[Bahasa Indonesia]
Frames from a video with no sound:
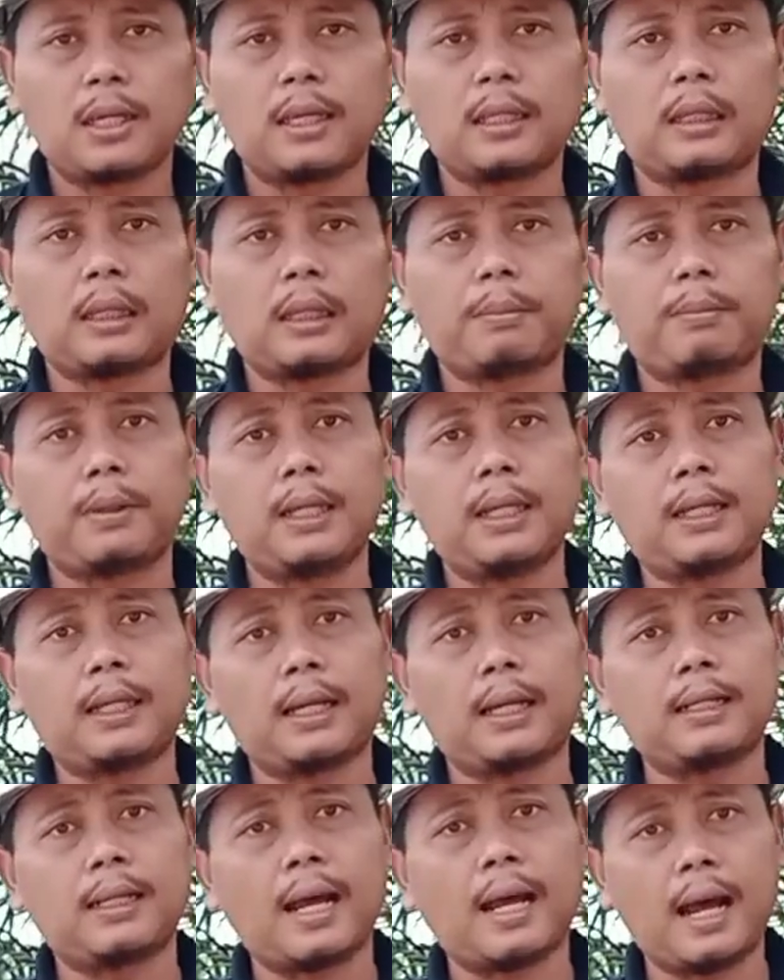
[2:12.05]
kita
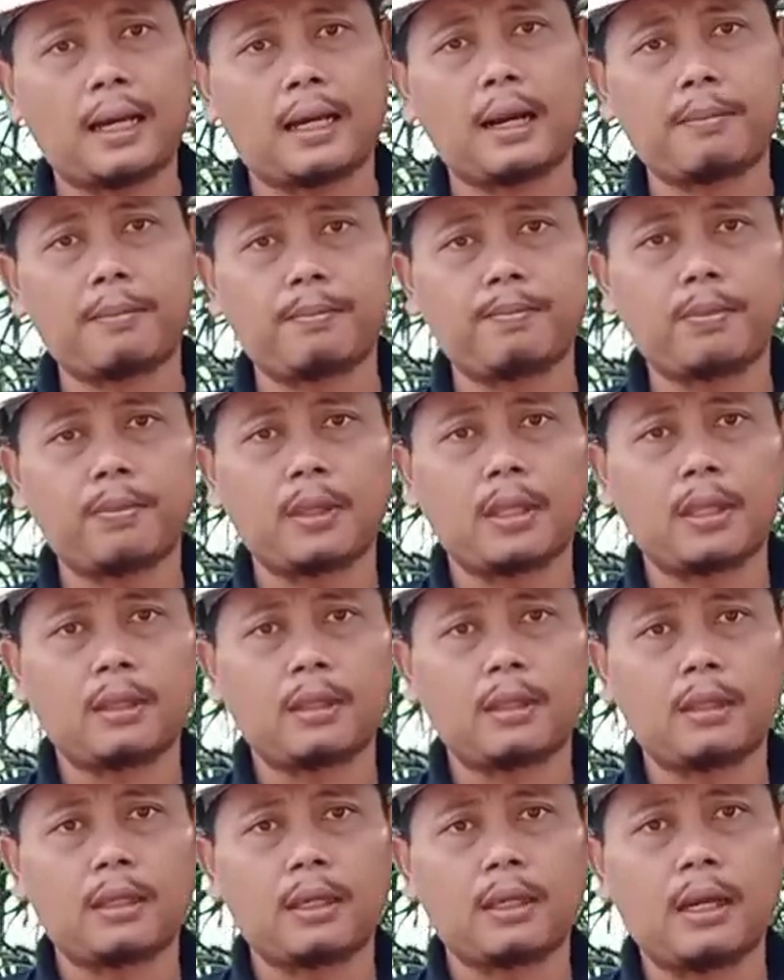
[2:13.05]
berikan garam
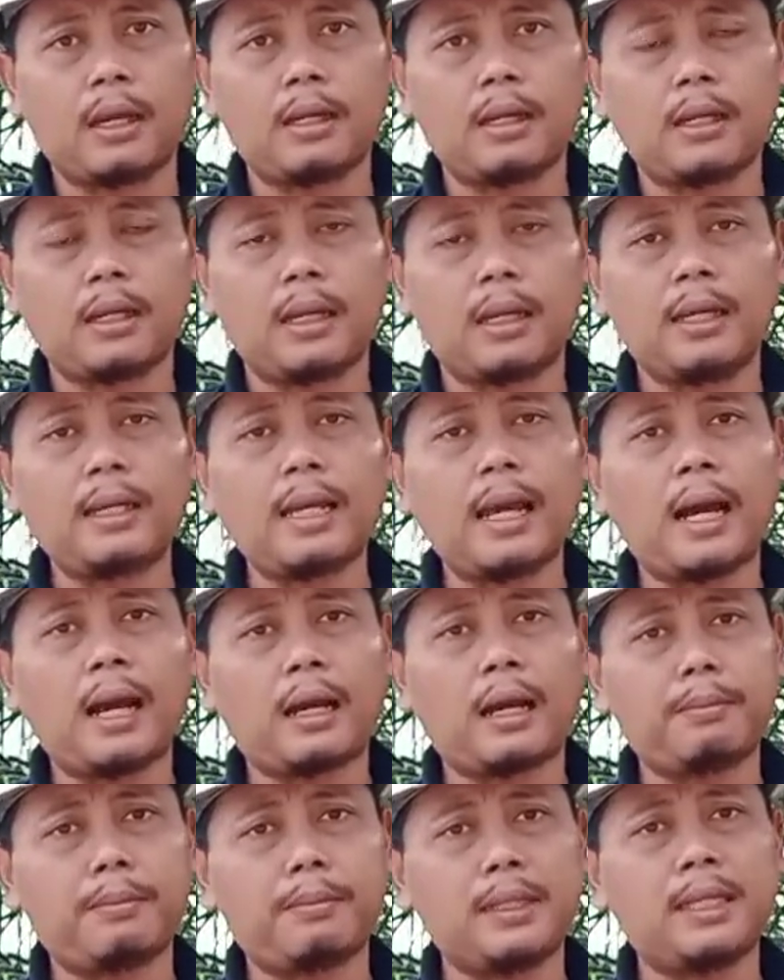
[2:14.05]
ya, ini
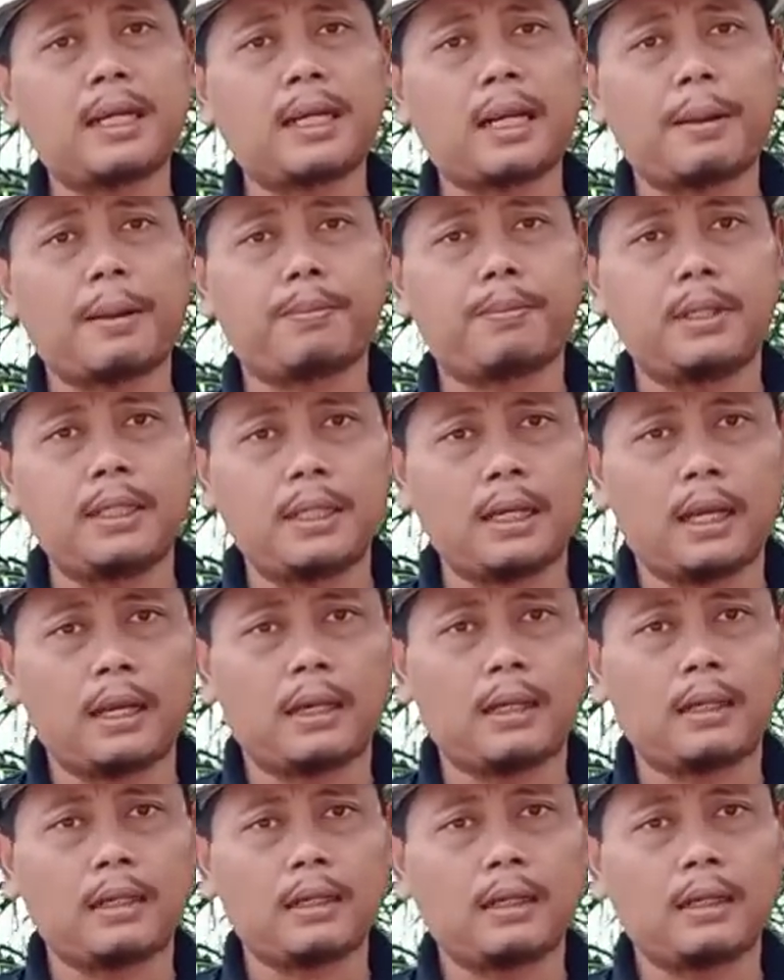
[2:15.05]
akan menyerap dia